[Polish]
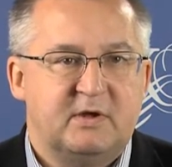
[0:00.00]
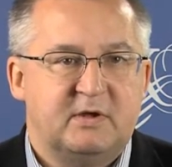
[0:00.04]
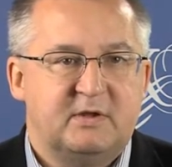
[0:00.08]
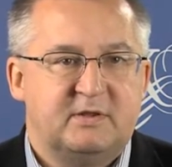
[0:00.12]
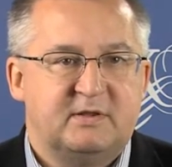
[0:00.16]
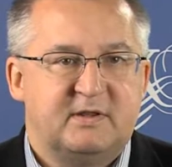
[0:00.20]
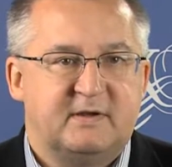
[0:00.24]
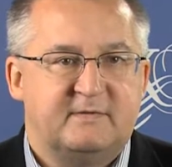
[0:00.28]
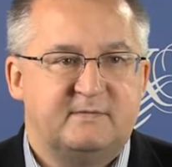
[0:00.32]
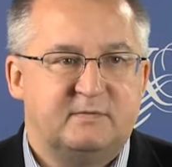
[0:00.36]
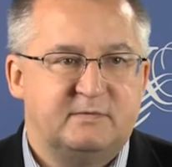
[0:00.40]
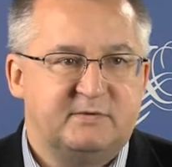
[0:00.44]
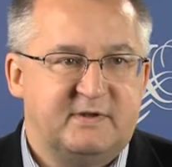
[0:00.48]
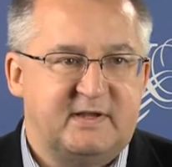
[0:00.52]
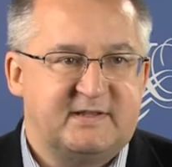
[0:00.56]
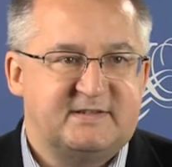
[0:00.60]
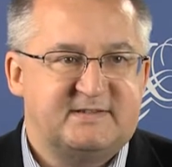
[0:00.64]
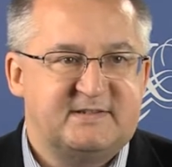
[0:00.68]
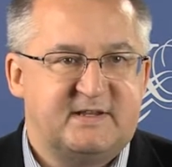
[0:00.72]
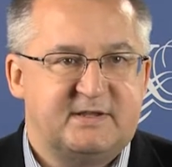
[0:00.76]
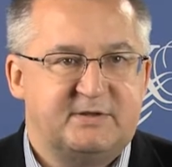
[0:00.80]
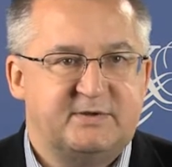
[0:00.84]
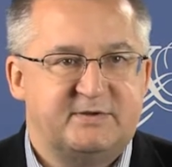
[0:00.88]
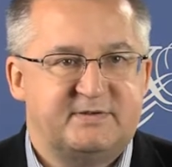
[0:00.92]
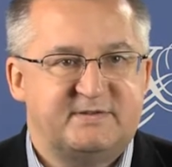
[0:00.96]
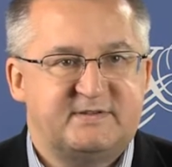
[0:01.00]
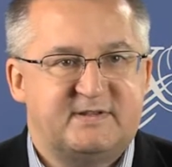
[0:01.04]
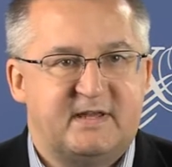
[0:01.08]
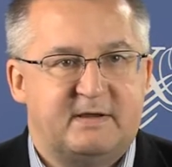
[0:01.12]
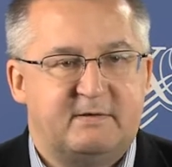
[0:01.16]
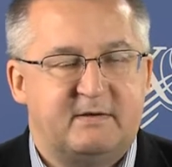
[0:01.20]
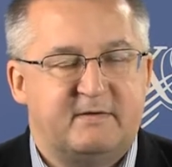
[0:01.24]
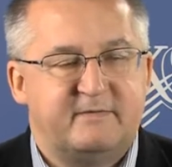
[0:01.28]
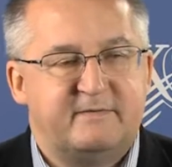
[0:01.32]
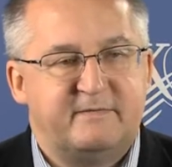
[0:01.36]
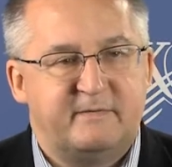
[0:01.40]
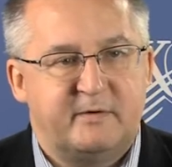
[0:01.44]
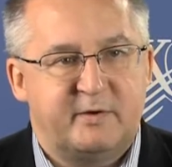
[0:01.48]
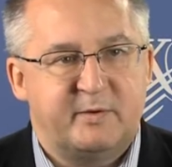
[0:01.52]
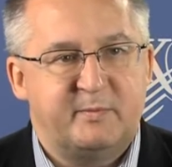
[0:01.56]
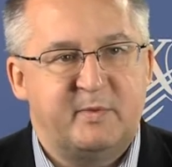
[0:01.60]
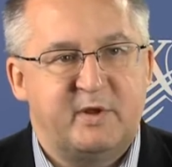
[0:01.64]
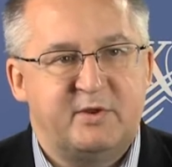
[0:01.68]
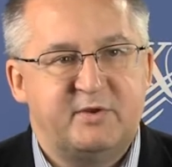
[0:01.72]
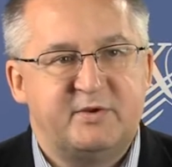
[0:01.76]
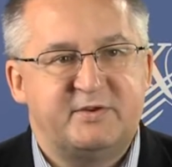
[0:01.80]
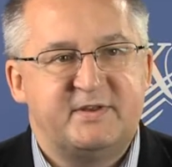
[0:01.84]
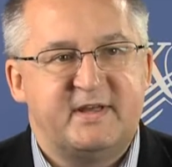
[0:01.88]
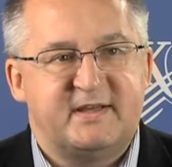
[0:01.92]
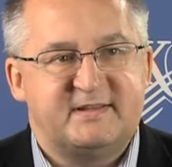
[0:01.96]
ta fundacja dostała w
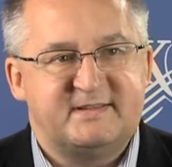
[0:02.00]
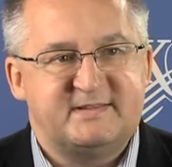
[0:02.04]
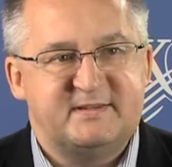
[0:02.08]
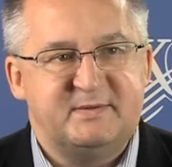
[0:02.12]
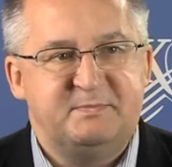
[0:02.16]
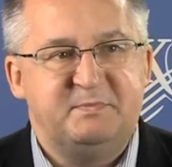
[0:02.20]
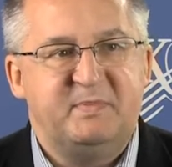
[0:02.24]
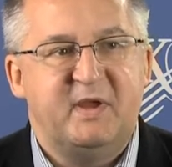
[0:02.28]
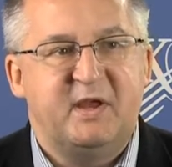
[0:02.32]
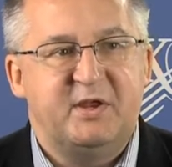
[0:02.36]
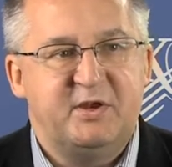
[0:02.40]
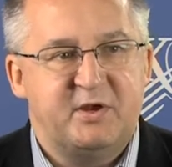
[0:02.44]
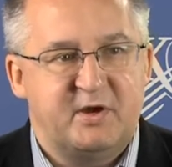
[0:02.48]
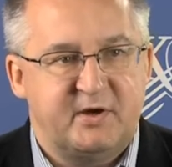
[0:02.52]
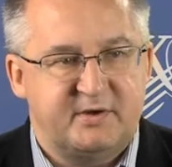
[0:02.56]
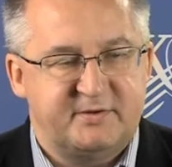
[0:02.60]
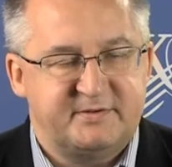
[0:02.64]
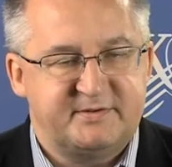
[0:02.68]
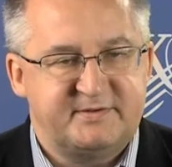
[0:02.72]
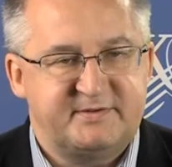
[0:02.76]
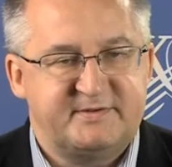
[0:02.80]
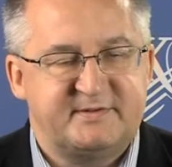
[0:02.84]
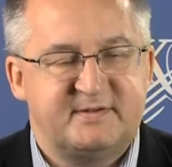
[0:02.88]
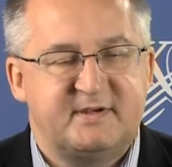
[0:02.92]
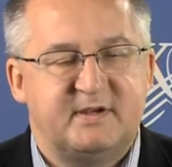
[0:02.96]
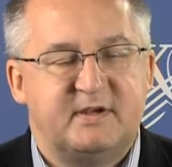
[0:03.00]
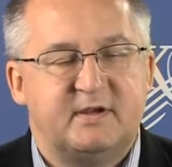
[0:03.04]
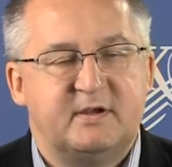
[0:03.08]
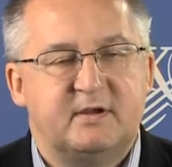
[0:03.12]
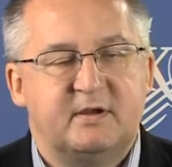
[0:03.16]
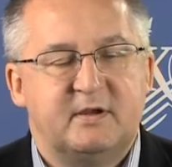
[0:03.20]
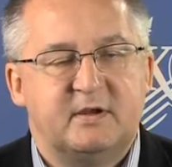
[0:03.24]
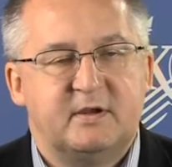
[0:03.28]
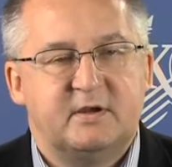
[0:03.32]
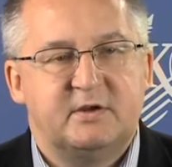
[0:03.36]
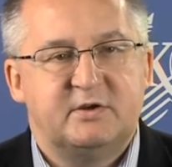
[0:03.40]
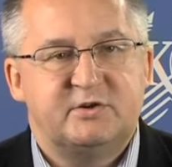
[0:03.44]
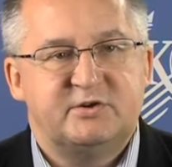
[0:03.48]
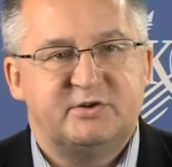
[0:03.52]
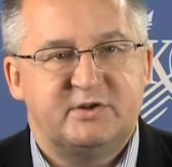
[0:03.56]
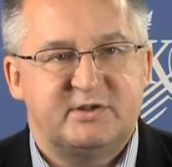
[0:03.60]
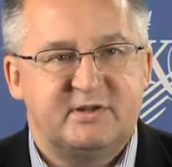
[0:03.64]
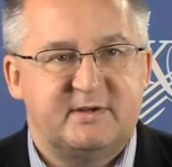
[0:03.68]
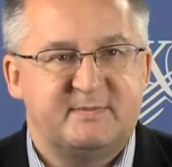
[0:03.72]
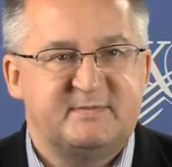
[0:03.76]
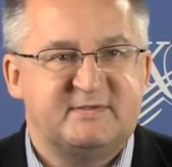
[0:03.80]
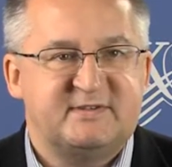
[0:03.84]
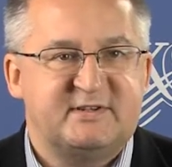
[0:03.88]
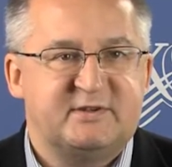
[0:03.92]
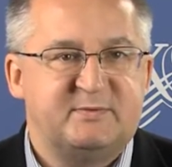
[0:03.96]
formie dotacji pieniądze
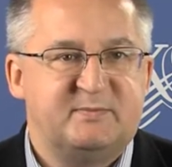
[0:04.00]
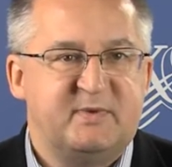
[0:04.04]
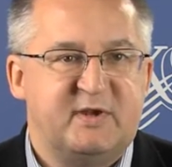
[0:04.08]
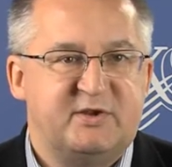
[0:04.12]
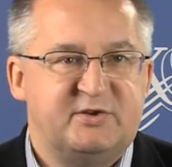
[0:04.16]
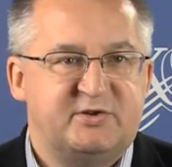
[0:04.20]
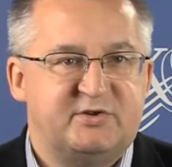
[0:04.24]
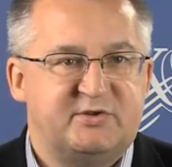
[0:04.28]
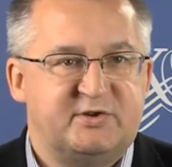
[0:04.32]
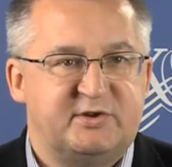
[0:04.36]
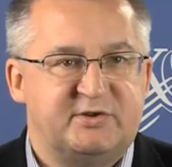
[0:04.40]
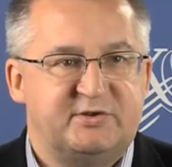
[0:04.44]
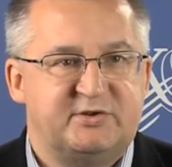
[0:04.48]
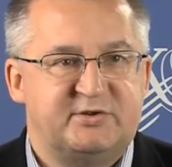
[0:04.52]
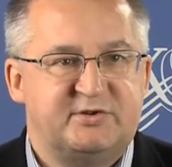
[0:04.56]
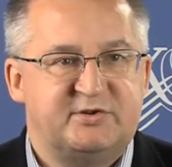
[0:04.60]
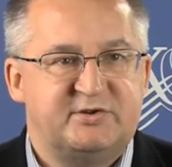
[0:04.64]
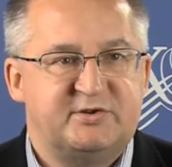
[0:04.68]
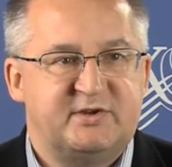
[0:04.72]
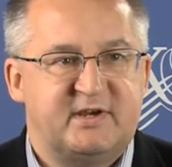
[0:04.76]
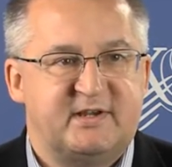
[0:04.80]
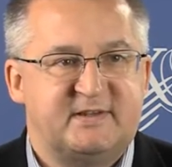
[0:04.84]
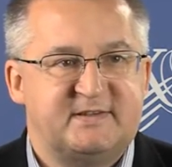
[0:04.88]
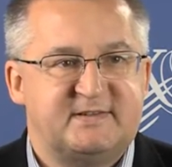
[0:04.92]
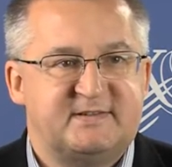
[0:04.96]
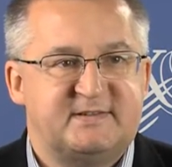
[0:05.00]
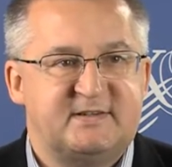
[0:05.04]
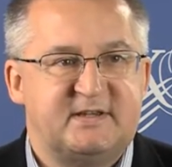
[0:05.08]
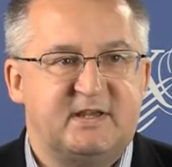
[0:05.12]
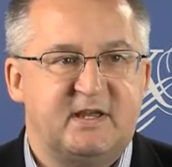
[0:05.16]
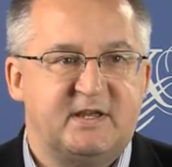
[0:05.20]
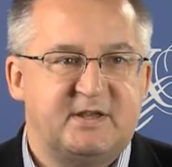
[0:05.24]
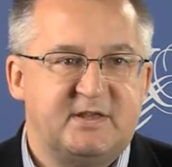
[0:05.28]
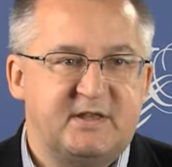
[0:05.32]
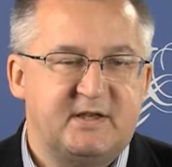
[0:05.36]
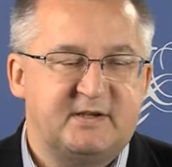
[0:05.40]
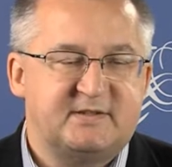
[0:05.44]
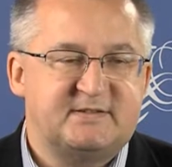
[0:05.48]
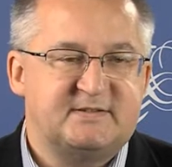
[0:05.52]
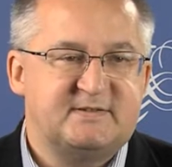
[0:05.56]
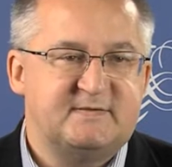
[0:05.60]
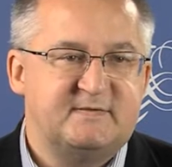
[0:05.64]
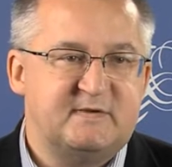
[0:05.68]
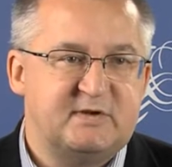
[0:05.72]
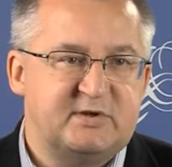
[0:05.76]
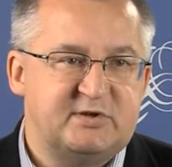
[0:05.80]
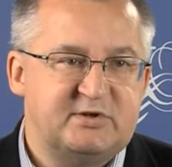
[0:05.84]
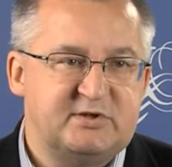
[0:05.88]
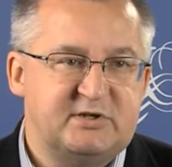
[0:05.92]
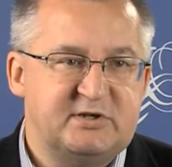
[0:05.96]
750 tysięcy, jednak
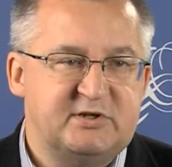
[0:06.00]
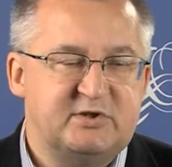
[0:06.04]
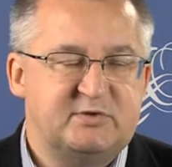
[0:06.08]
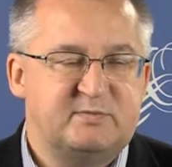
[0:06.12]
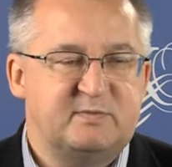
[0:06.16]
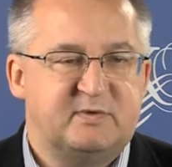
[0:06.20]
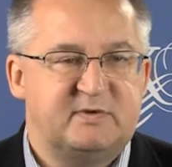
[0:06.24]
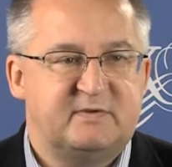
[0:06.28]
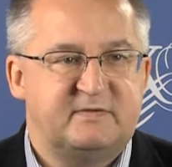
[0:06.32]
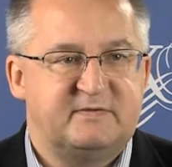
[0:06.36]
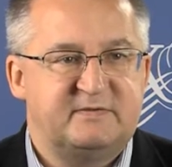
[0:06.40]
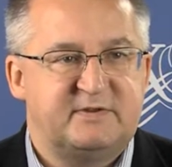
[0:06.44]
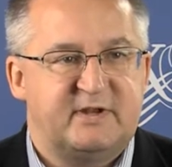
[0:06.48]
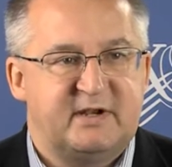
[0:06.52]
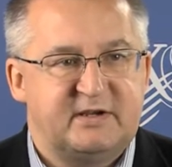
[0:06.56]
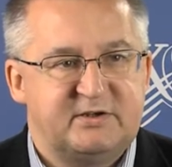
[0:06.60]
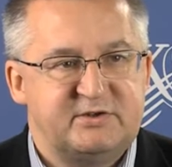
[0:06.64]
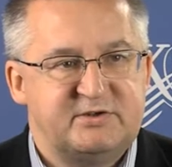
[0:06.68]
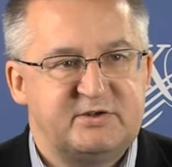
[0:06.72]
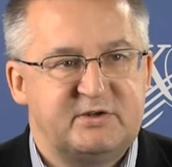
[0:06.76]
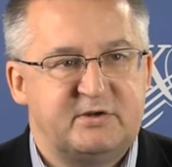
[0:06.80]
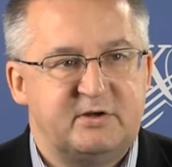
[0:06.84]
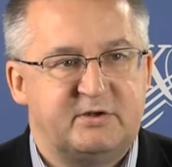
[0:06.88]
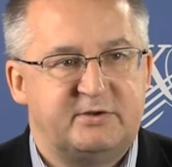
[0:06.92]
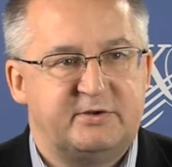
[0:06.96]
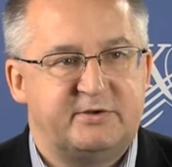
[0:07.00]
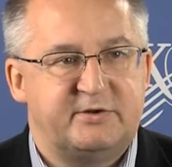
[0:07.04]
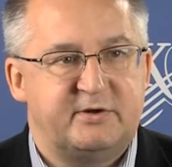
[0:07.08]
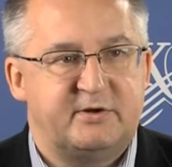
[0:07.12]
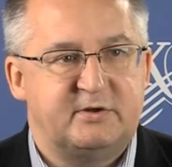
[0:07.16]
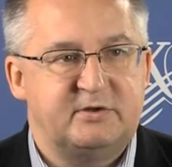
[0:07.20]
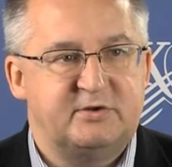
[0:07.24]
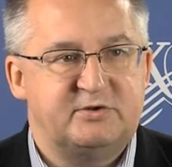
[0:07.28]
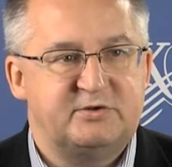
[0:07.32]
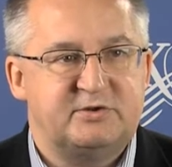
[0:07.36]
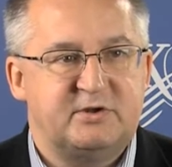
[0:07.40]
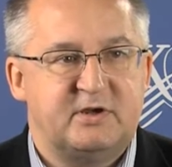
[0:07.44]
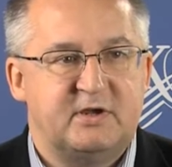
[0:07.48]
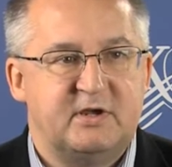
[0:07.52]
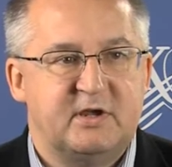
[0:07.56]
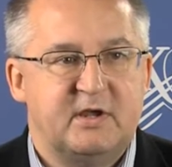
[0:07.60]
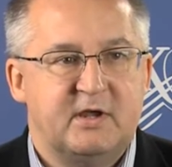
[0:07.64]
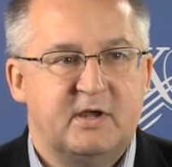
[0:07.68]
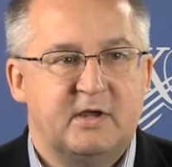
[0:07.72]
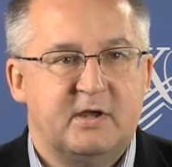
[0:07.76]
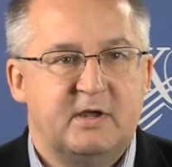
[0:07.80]
stwierdziliśmy w trakcie kontroli, że